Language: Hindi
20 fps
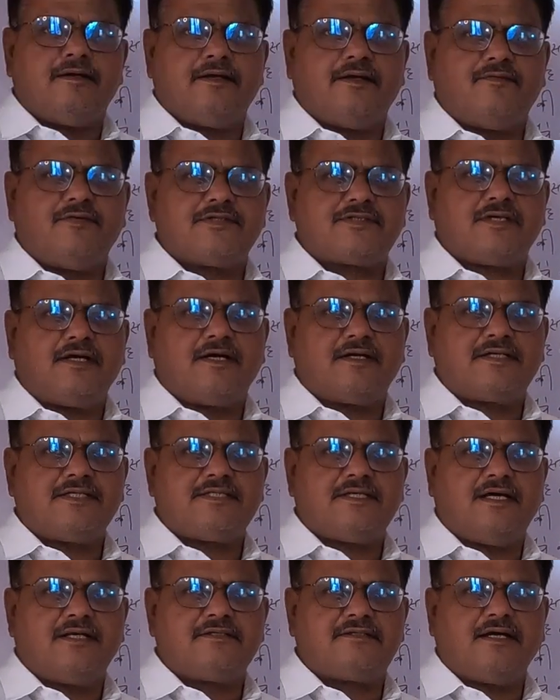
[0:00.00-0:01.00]
नमस्कार
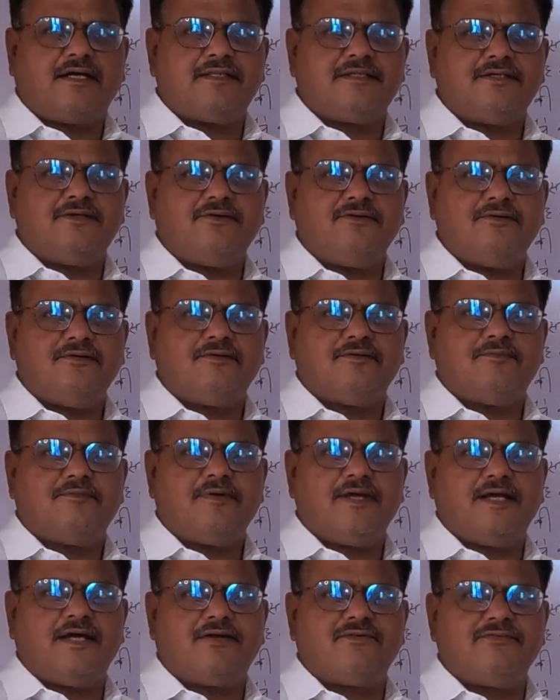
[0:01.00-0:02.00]
किसान साथियों
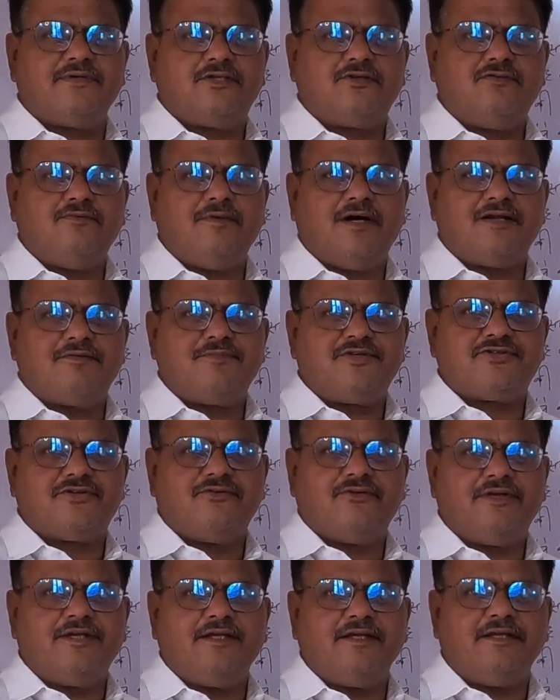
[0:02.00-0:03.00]
मैं अरविंद कुमार
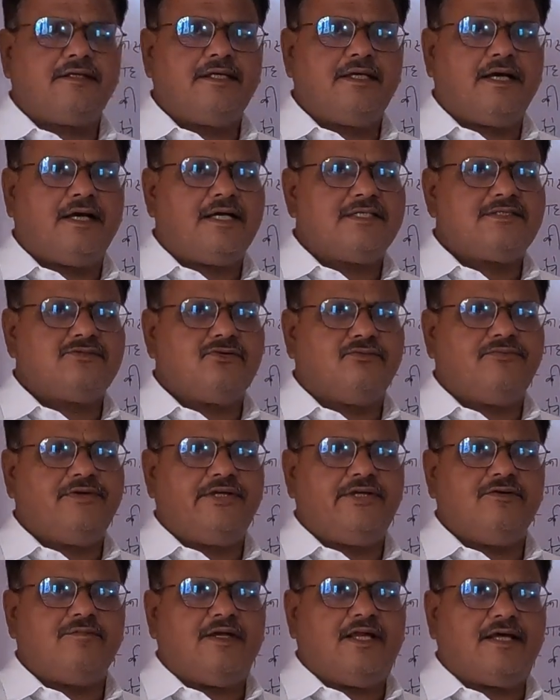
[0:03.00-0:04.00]
बिश्नोई ये आज जो
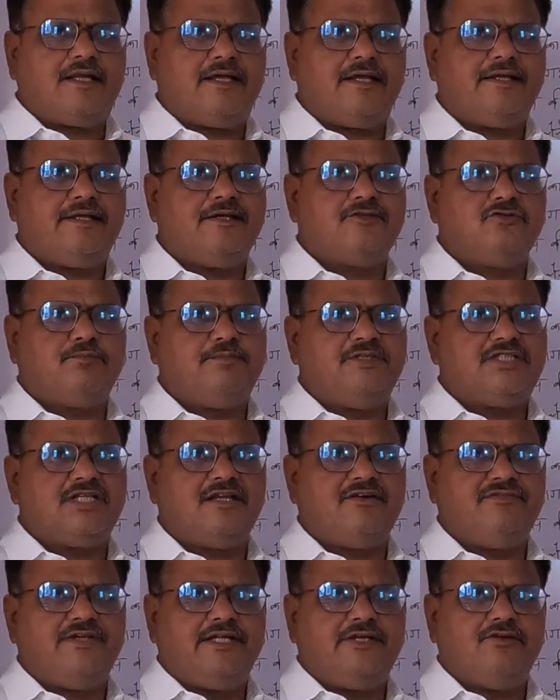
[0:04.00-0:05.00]
वीडियो बना रहे हैं ये जो पिछला
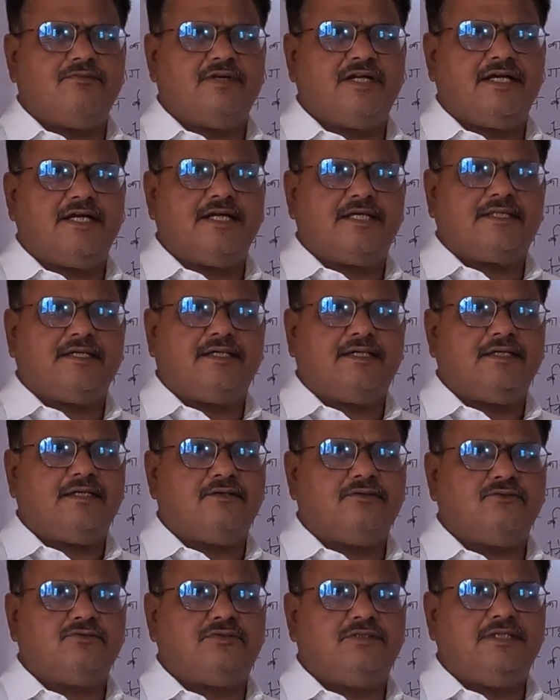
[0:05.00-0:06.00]
वीडियो बनाया था
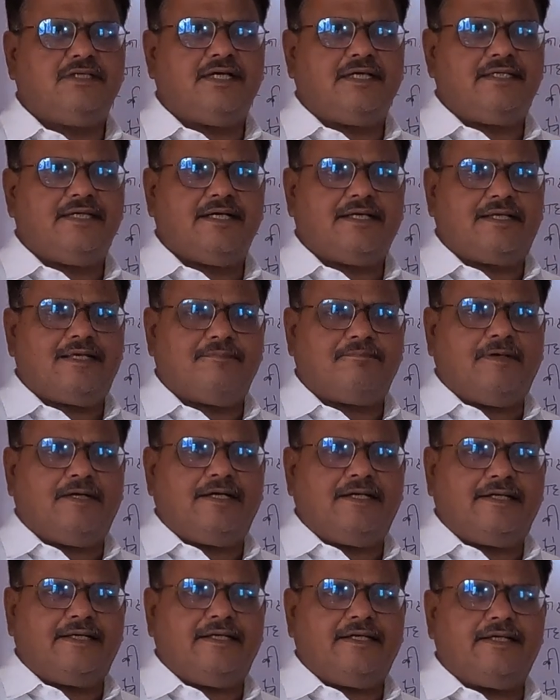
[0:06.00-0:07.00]
उसी का ये अगला
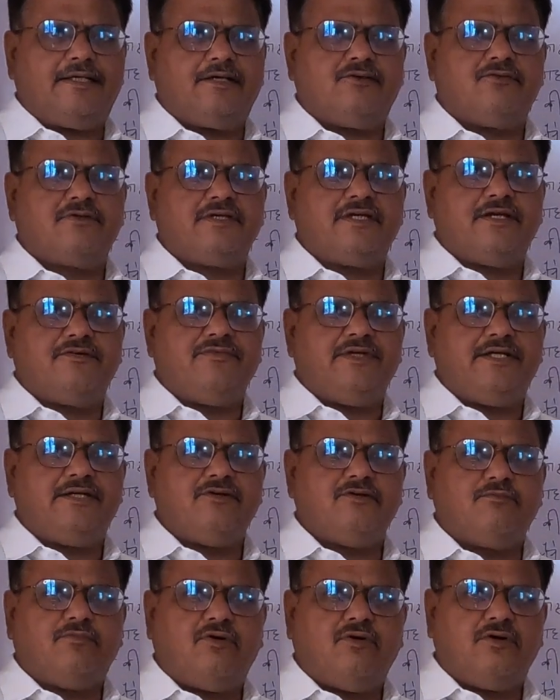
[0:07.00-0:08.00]
पार्ट है और ये
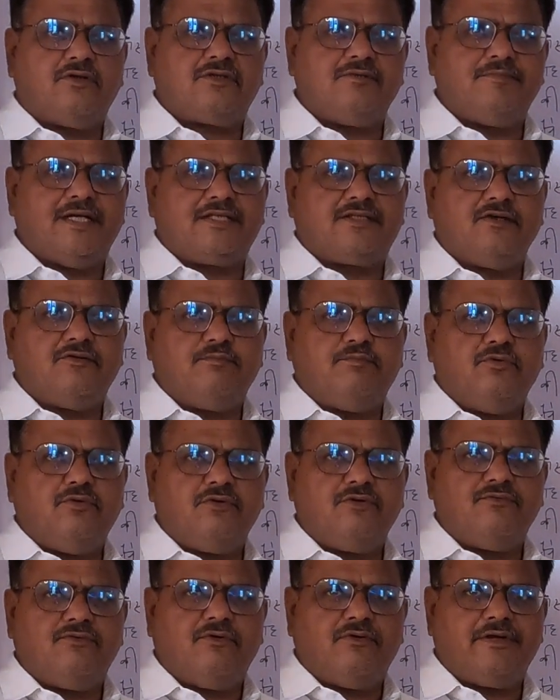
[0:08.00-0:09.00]
वीडियो बहुत
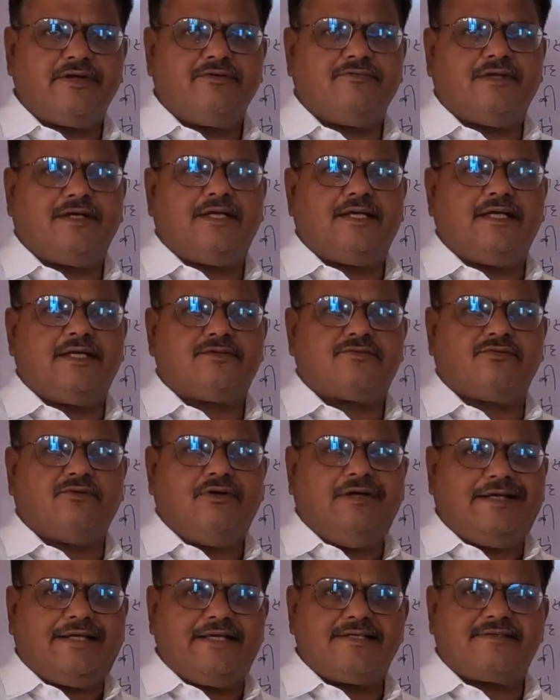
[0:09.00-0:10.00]
महत्वपूर्ण होने वाला है
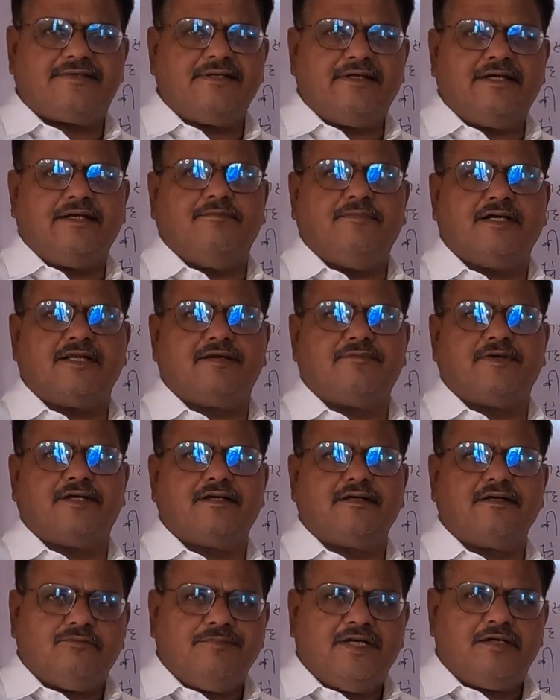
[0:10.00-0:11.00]
सॉइल टेस्टिंग के बारे में
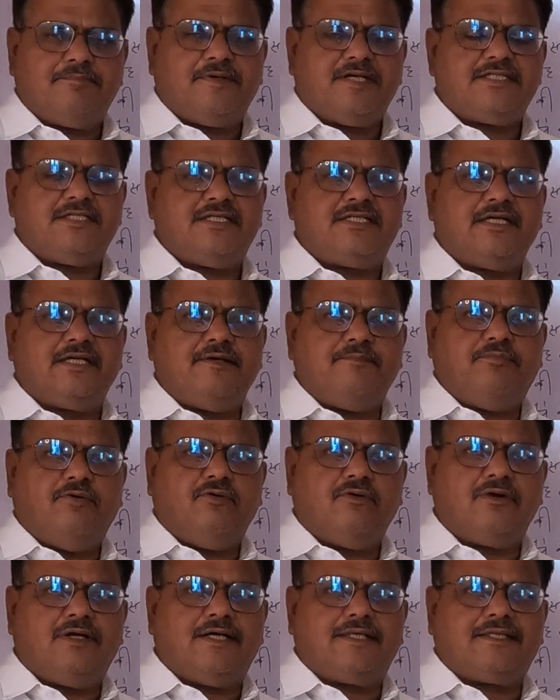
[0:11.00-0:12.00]
तो मेरे पास जैसे कि
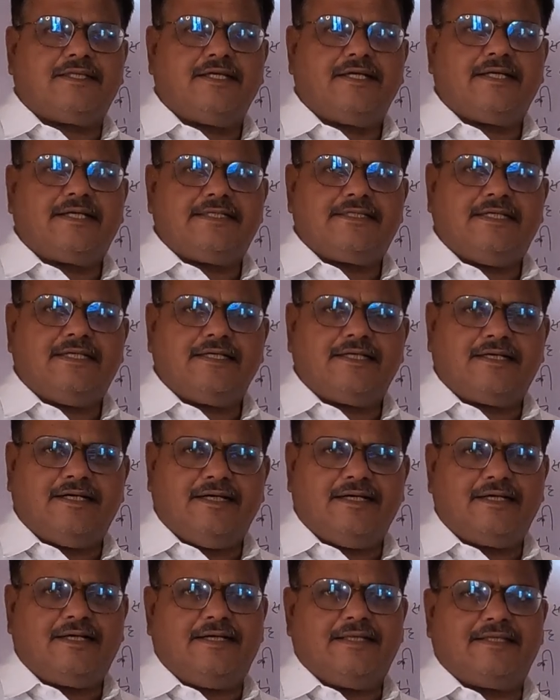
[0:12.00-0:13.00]
फोन आते हैं किसान
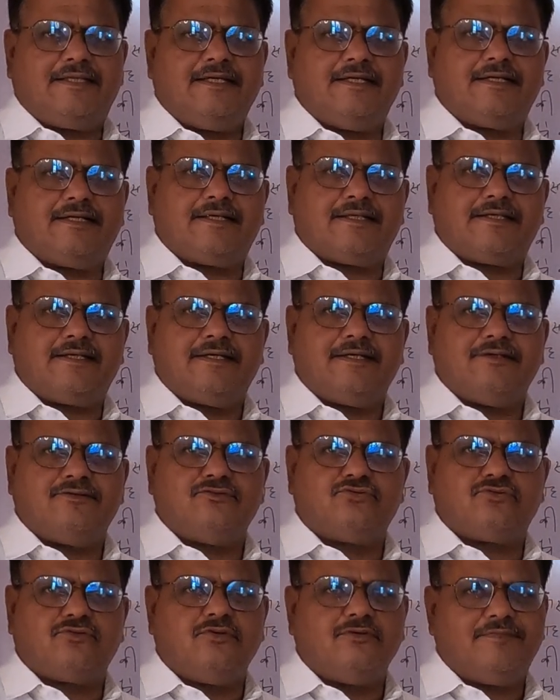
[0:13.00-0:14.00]
कहाँ गलतियाँ करते हैं
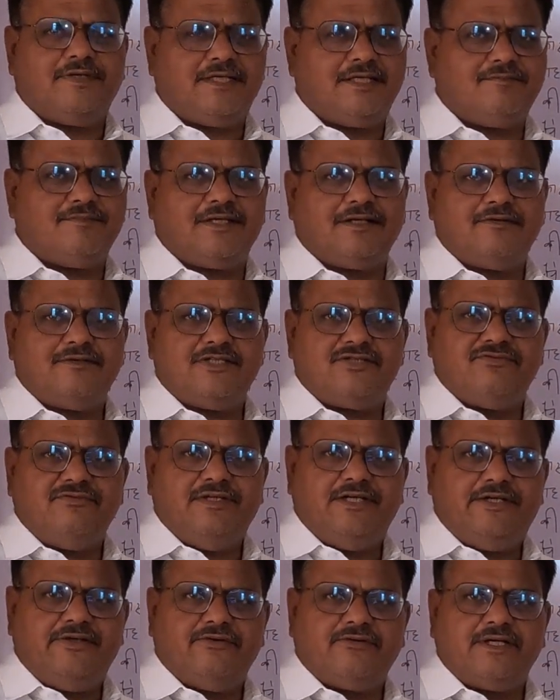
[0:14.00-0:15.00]
उसको मैंने मतलब इस
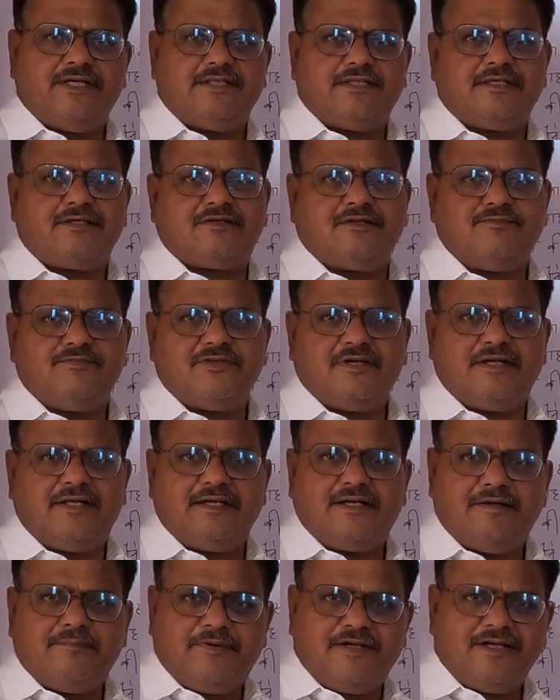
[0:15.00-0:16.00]
वीडियो के अंदर समझाने
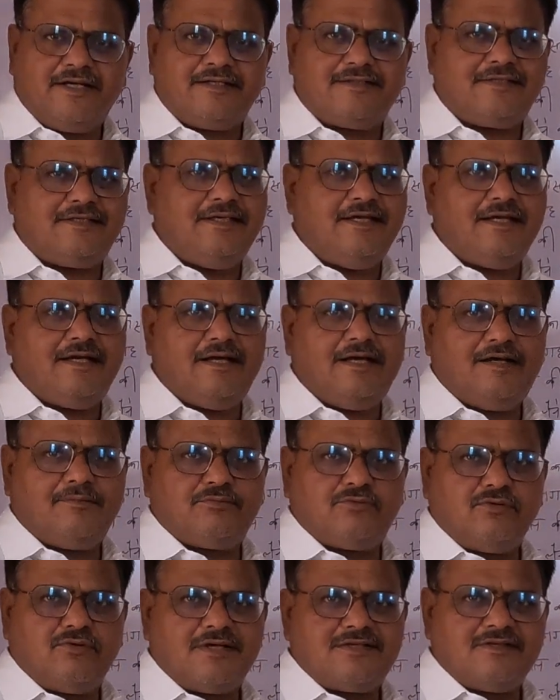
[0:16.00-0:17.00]
का प्रयास किया आप
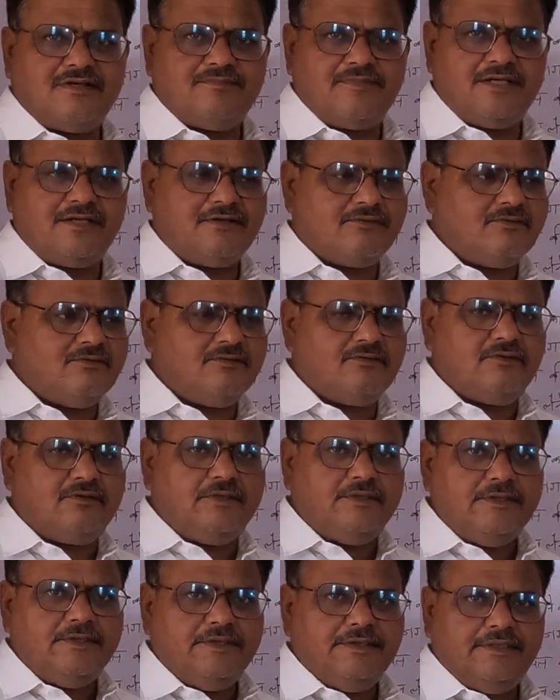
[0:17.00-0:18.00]
थोड़ा सा मेरे को
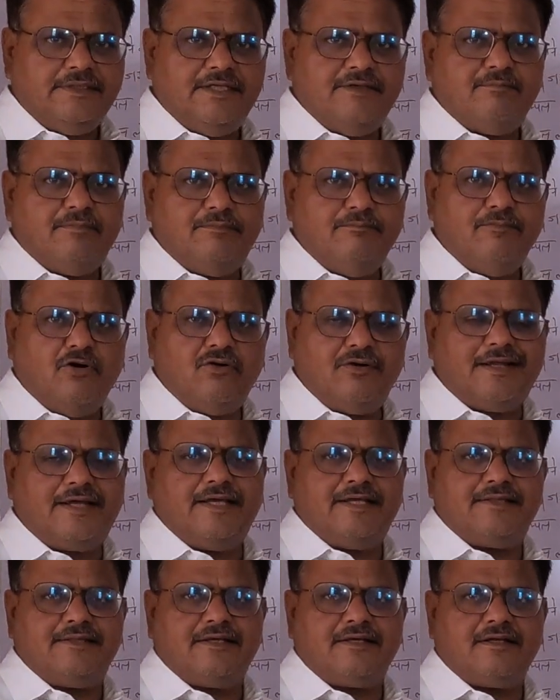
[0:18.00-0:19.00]
ये बोर्ड के
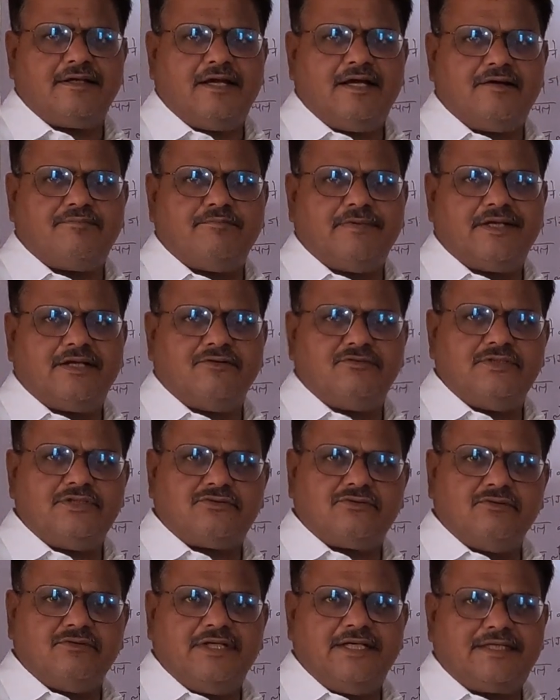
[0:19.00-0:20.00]
अंदर आप मतलब
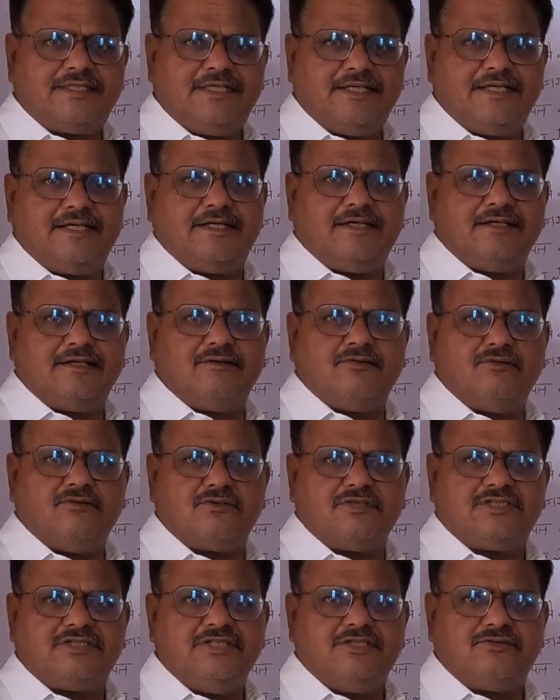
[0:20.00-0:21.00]
इसको देखते रहना और
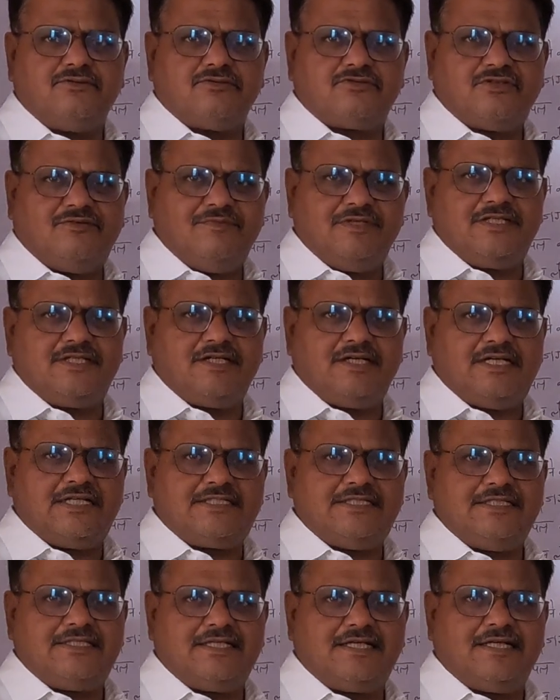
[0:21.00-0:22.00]
इस चीज़ को समझना
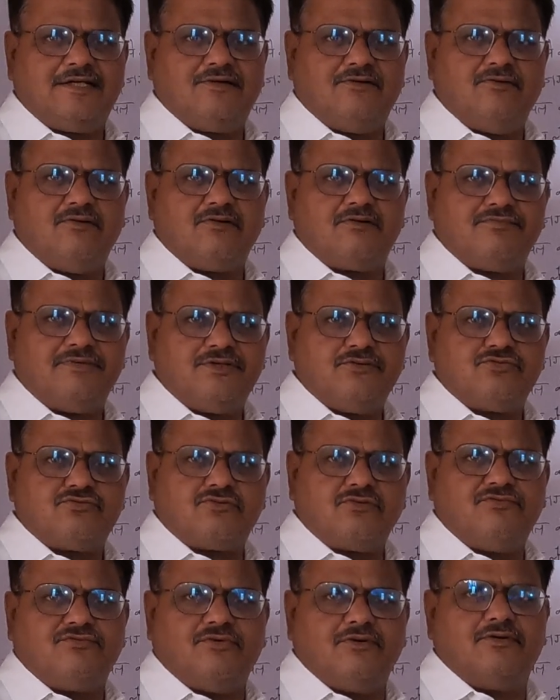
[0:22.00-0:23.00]
अच्छी तरह और फिर
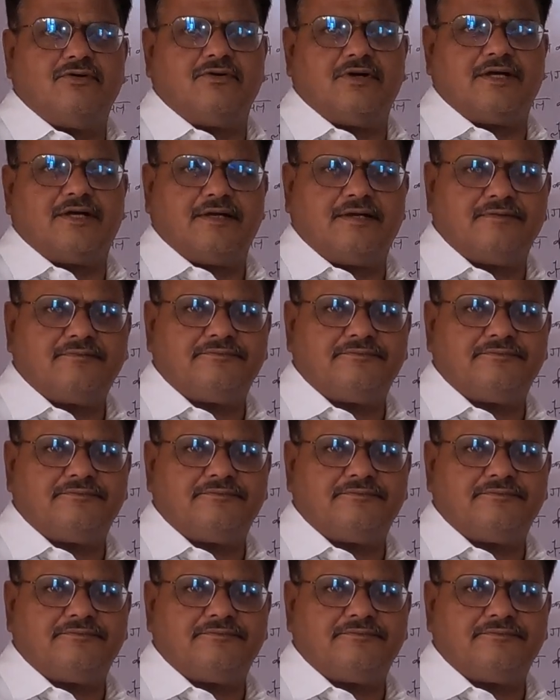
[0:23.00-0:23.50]
उसको फॉलो करना